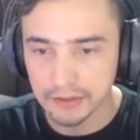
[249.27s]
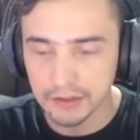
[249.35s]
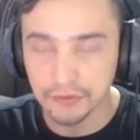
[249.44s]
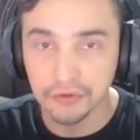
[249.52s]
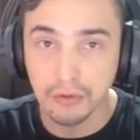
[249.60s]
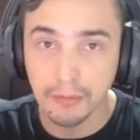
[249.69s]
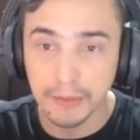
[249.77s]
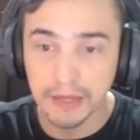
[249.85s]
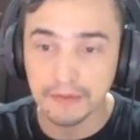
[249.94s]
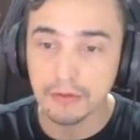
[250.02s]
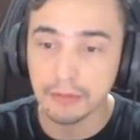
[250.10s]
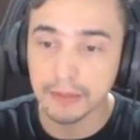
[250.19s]
Se eu for comprar,
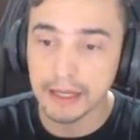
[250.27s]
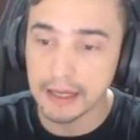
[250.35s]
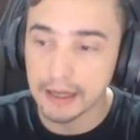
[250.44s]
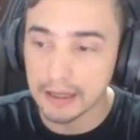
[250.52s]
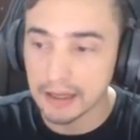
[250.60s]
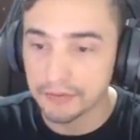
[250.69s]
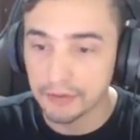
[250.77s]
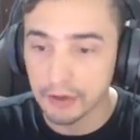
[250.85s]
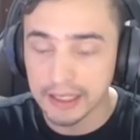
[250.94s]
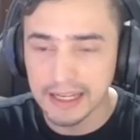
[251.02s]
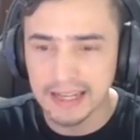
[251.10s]
vou comprar lá fora.